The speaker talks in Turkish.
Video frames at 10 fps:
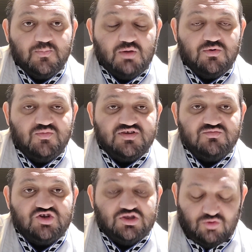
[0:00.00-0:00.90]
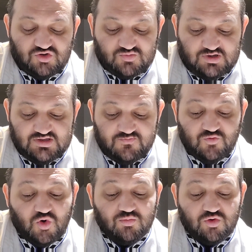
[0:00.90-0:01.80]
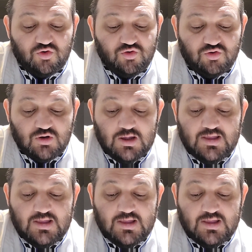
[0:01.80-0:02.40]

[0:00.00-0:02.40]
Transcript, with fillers: Tabi bizim Cedi Osman da formda oynuyor.